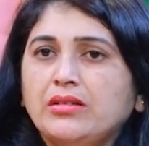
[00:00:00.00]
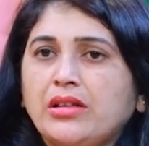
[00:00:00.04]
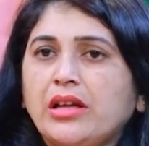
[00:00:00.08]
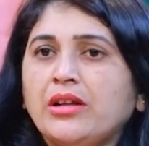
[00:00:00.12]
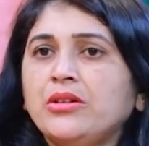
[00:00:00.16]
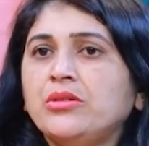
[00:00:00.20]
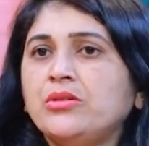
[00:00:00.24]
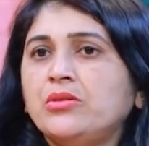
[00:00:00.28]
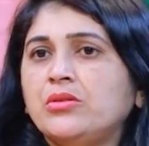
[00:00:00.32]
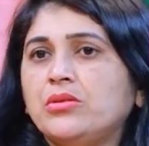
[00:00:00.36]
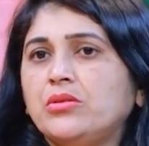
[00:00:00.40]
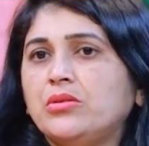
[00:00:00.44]

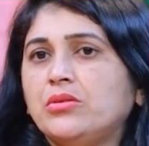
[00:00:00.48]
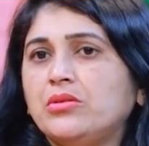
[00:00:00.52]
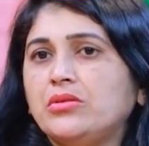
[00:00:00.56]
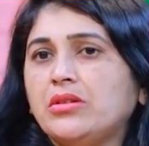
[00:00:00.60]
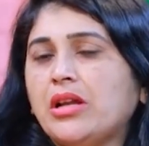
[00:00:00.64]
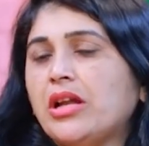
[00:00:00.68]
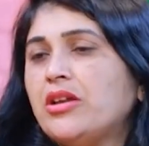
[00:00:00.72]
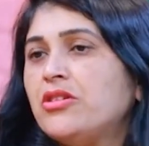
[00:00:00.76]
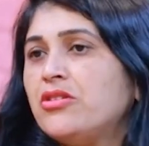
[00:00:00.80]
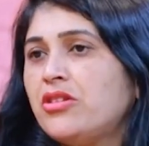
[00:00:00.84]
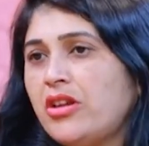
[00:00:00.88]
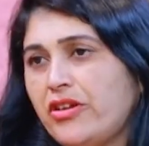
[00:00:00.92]
తను
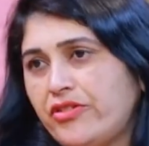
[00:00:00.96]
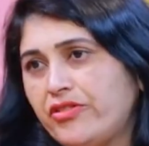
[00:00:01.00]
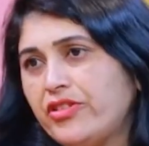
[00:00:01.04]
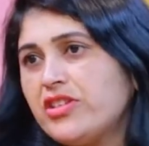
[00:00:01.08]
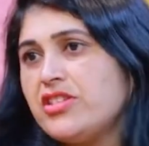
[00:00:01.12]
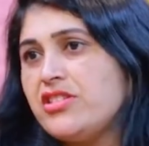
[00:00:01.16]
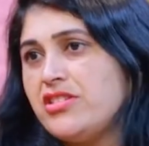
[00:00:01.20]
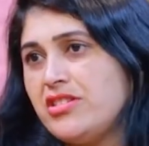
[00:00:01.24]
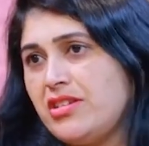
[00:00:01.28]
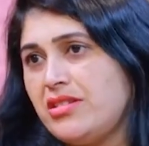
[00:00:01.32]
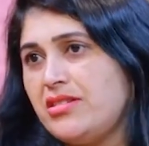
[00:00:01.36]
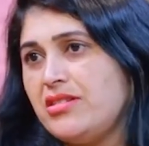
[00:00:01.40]
నన్ను
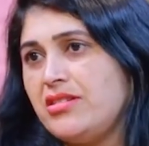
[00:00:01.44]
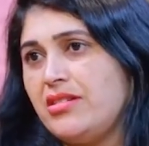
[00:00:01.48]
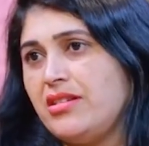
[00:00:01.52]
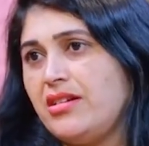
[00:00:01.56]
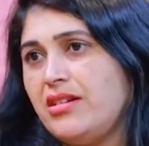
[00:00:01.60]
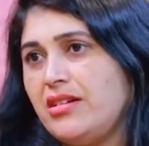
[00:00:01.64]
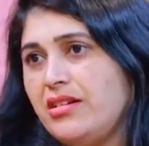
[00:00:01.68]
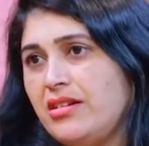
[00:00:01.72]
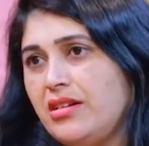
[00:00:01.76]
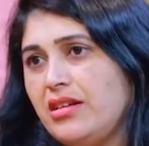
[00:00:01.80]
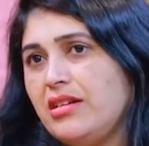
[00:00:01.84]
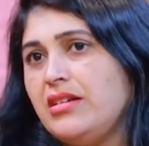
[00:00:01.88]
రెఫర్స్
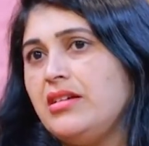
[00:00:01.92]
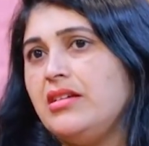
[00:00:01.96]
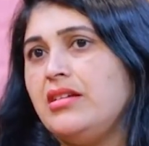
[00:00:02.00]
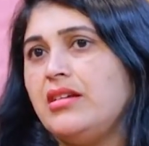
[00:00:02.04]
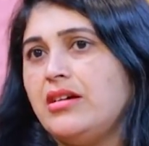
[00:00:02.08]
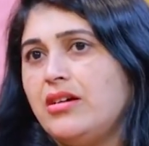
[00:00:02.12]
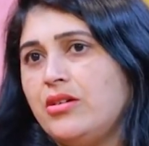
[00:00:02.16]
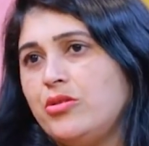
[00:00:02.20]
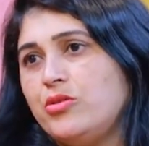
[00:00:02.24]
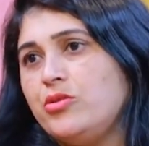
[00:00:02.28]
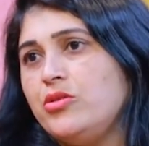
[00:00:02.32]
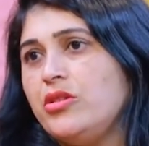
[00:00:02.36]
చేసిందంట
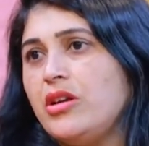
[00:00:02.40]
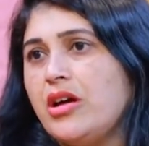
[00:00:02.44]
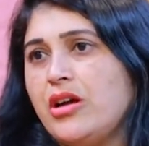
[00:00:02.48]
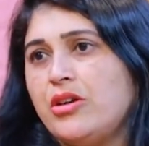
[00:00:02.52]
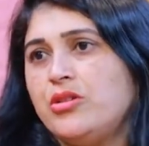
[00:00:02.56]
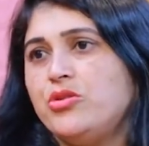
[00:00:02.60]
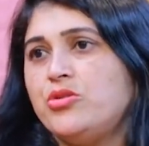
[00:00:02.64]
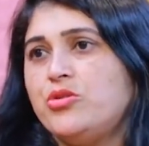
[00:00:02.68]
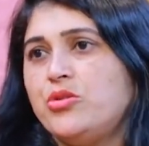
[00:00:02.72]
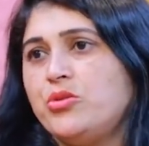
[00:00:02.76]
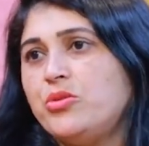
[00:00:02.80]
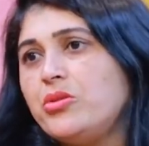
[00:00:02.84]
ఇలా
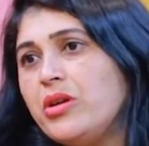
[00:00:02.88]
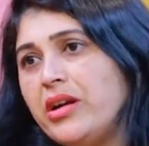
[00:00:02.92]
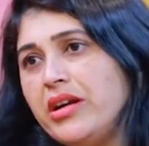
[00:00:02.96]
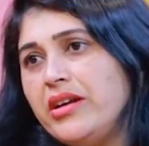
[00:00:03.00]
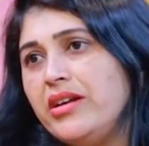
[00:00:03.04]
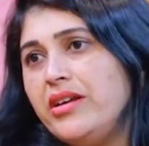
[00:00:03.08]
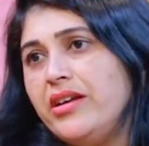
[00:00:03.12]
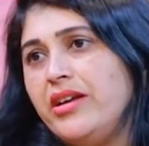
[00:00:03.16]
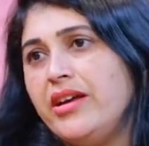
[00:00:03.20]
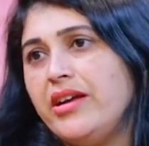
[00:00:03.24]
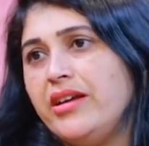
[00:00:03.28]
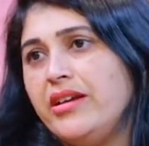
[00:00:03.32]
ఉన్నారు
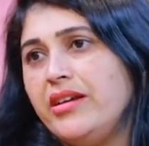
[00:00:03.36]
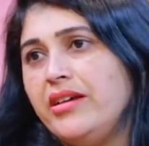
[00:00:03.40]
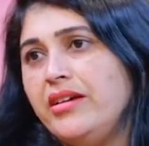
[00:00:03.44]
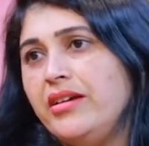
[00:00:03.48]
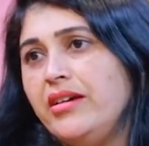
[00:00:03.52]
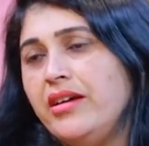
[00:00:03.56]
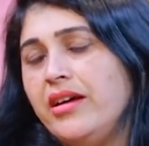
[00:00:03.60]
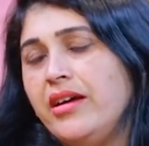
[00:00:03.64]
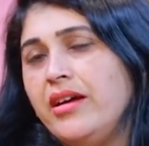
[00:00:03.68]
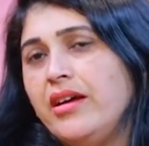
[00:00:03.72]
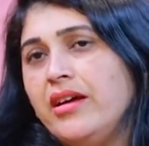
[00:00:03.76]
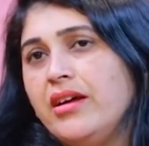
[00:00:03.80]
చూడండి అని
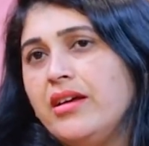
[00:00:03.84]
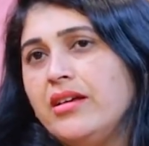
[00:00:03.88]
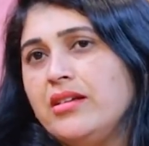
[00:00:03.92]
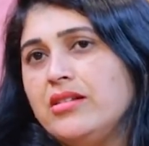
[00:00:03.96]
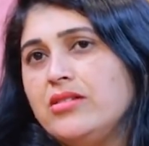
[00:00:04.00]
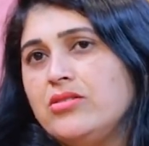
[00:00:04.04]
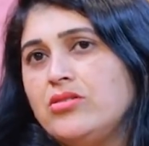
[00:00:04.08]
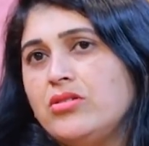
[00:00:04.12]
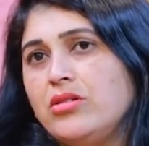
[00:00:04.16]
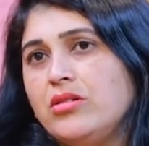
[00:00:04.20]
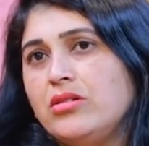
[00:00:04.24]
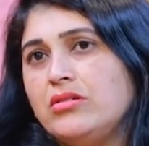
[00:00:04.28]

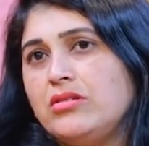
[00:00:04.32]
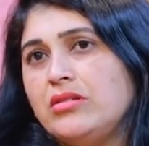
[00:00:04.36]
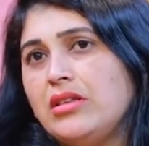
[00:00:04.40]
సో